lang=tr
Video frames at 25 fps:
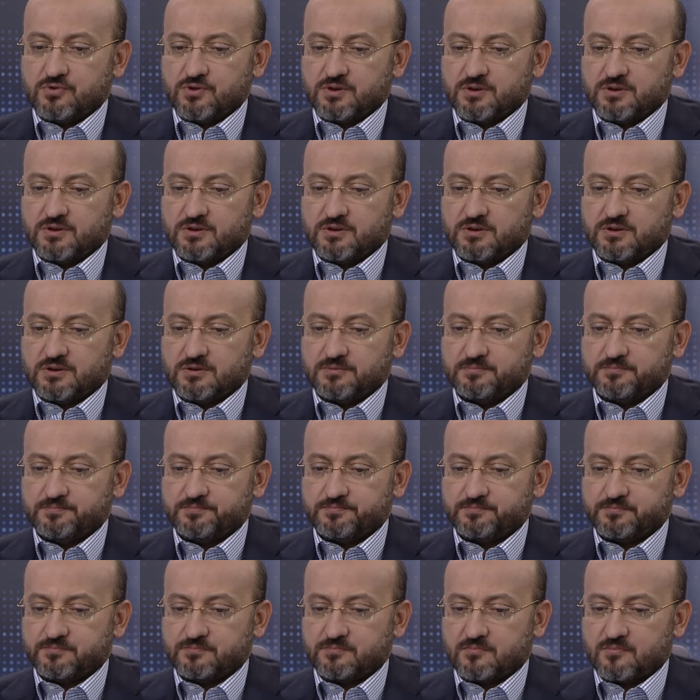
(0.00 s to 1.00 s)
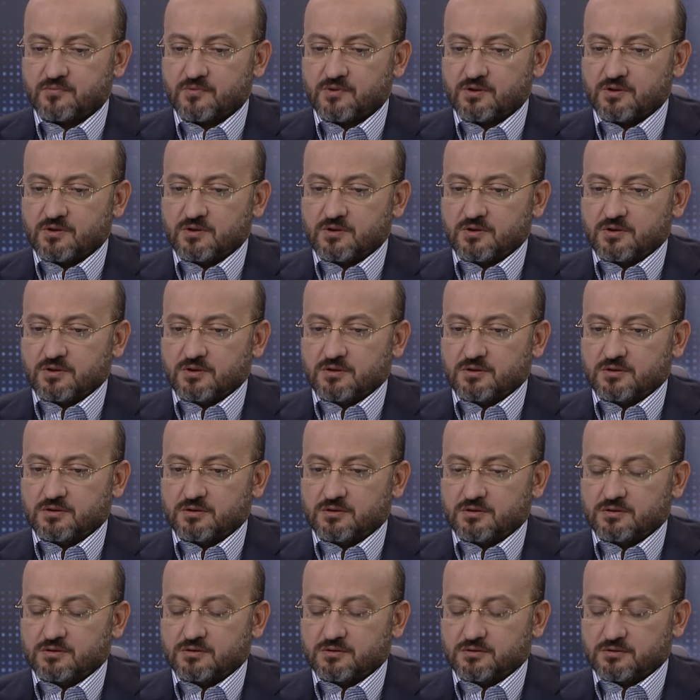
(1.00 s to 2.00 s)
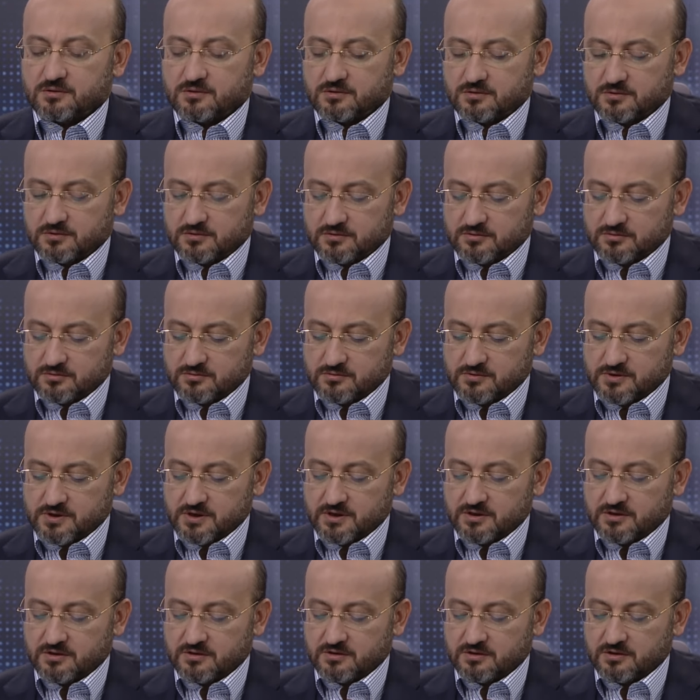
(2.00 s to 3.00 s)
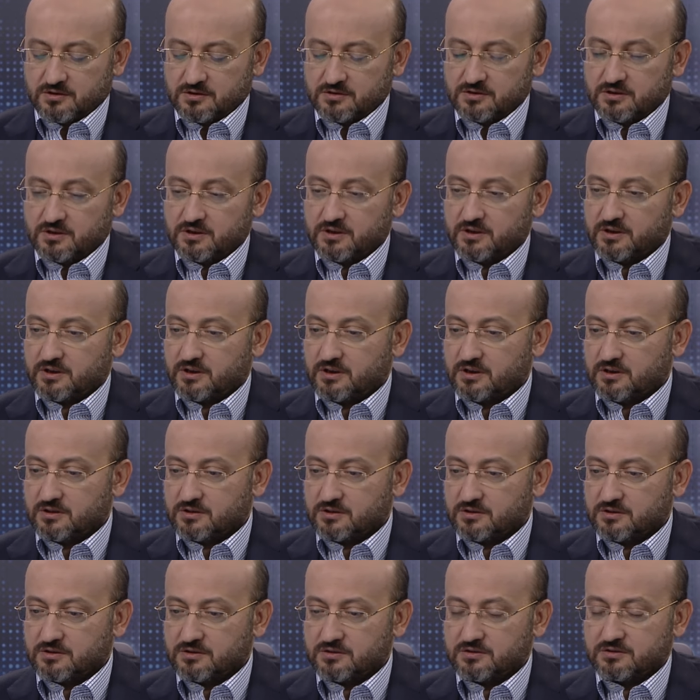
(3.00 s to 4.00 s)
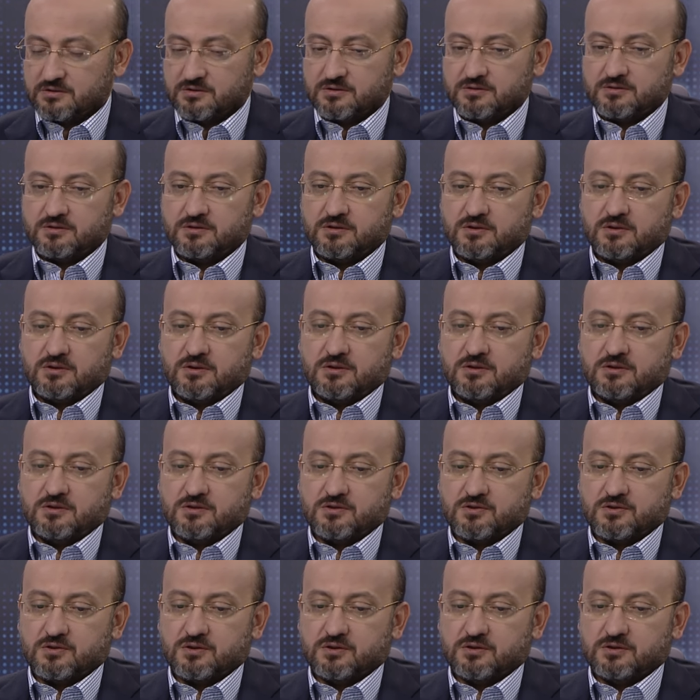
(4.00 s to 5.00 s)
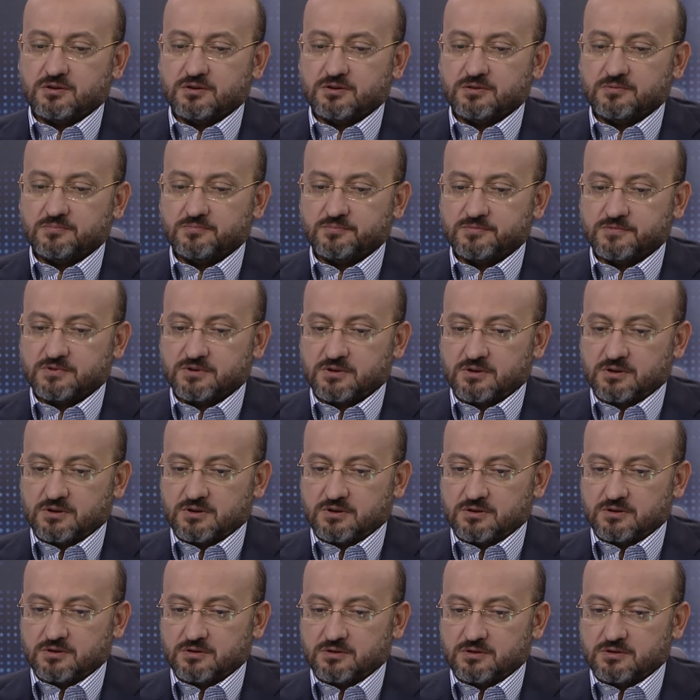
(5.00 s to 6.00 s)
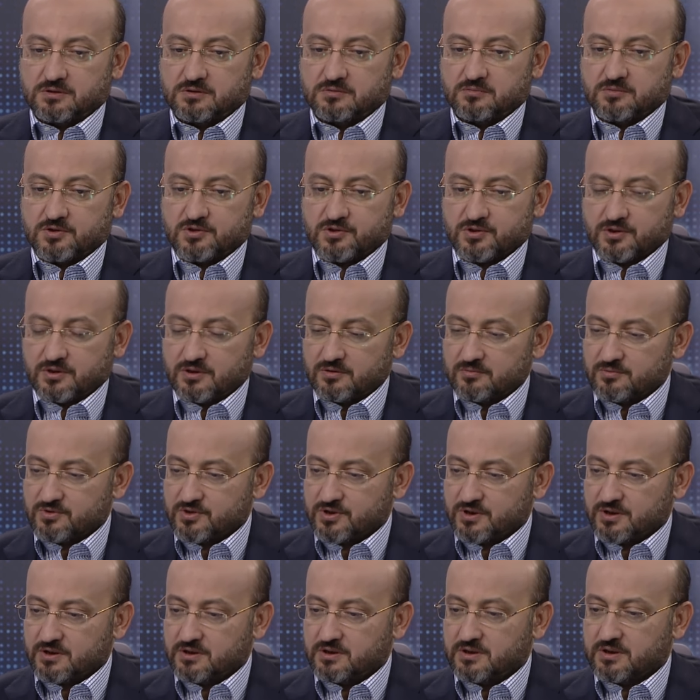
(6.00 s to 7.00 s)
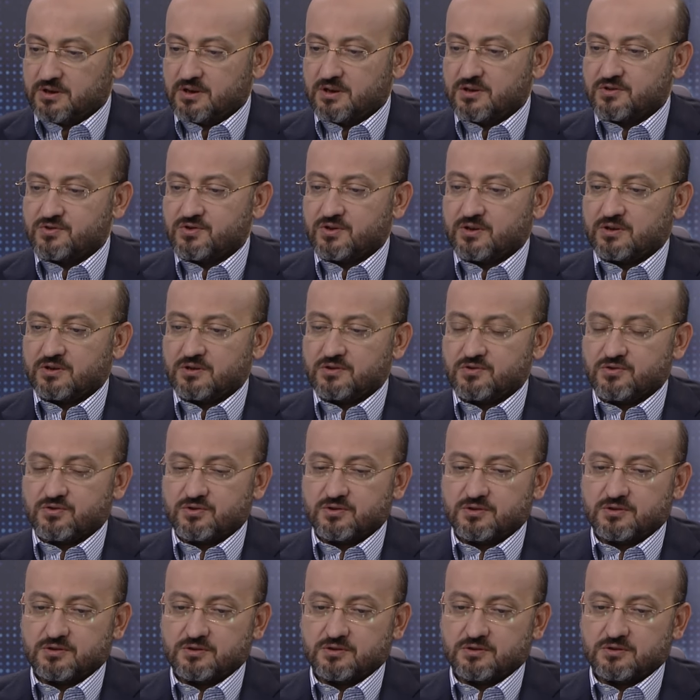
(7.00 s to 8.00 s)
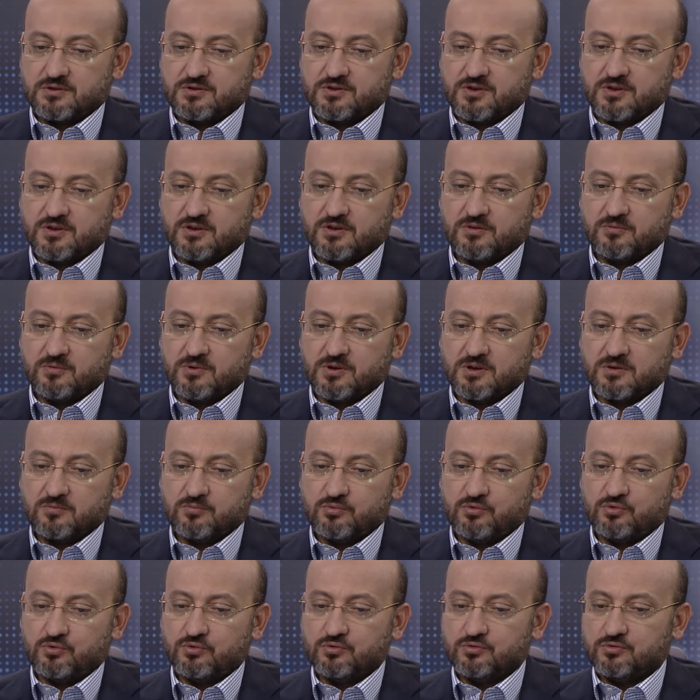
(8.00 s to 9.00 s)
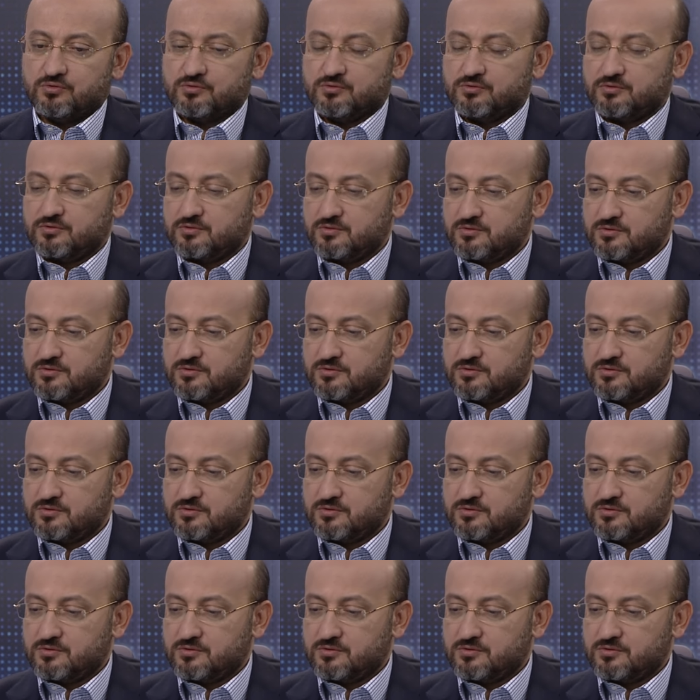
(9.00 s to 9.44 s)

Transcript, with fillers: öncelikle e, Zeytin Dalı Harekatı inşallah e, başarılı bir şekilde gerçekleşir. Cenab-ı Hak bütün e,